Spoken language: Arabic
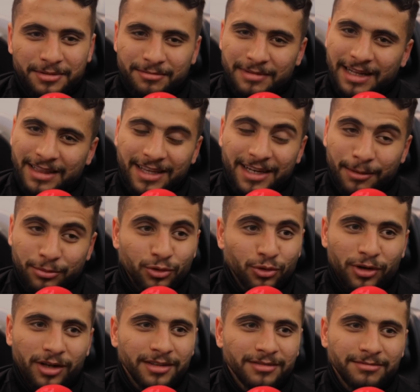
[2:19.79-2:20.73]
هات لنا
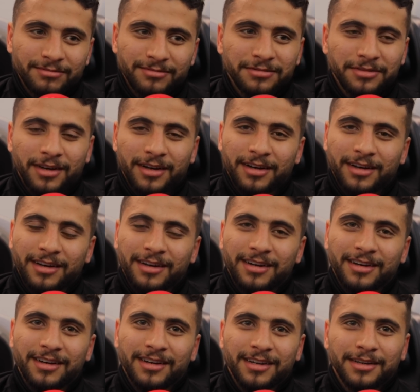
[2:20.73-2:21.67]
بطوله
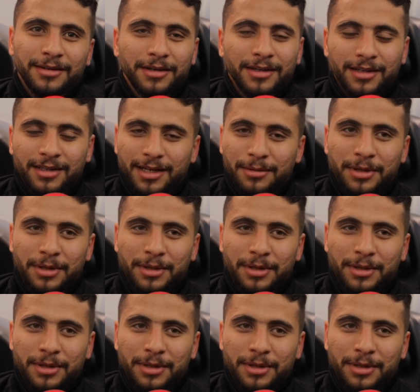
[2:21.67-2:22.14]
فاحنا